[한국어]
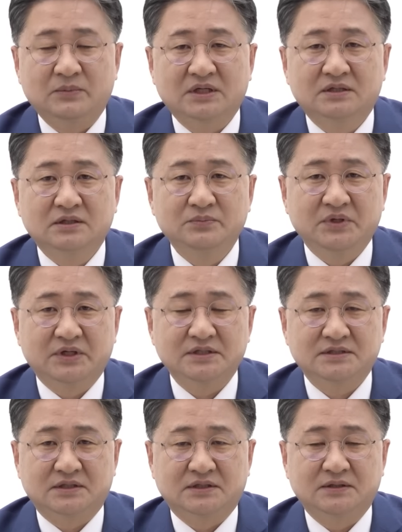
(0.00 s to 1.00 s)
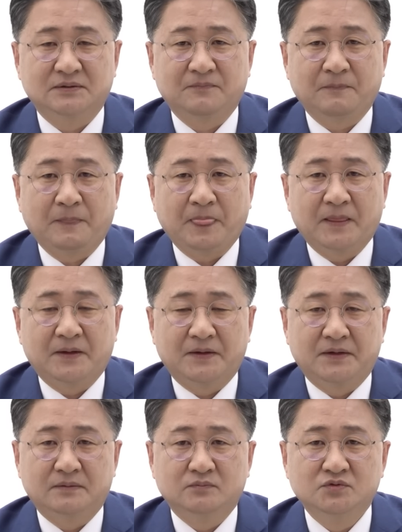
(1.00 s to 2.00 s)
아마 그런 면에서
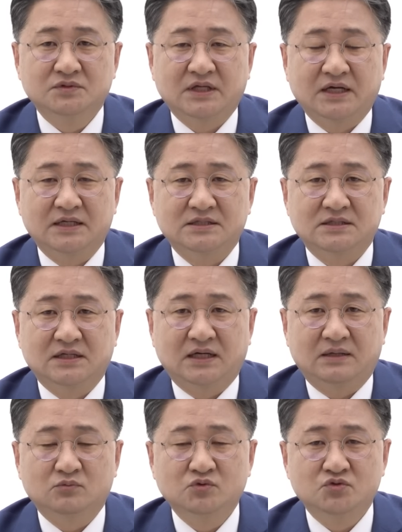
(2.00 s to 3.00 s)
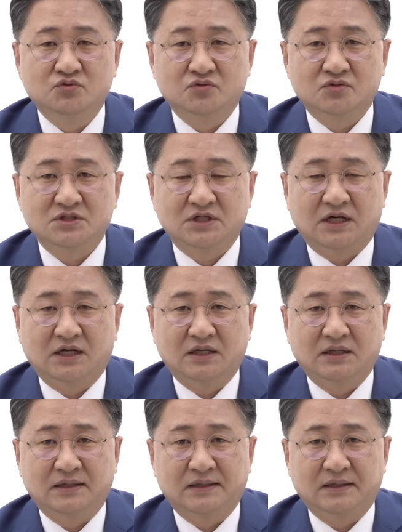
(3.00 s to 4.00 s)
어, 문다혜 씨나 문준용
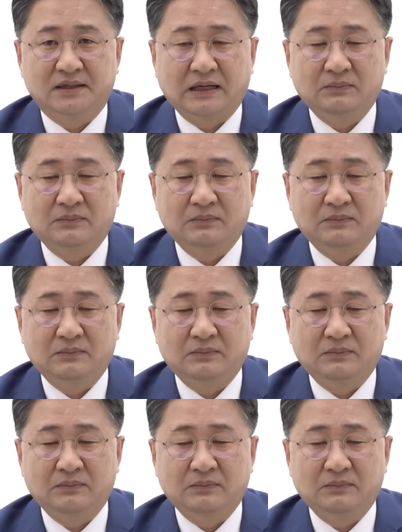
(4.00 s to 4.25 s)
씨가 아,